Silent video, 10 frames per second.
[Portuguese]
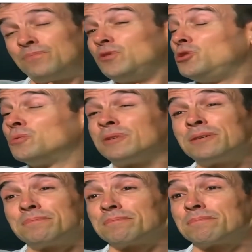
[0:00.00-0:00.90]
Tipo
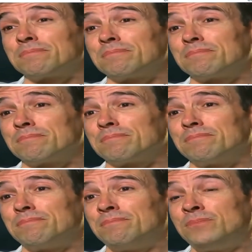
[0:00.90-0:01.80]
Nenhuma.
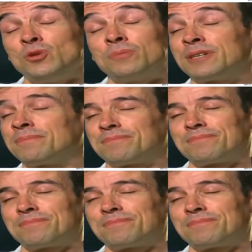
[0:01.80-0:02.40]
De... Nenhuma.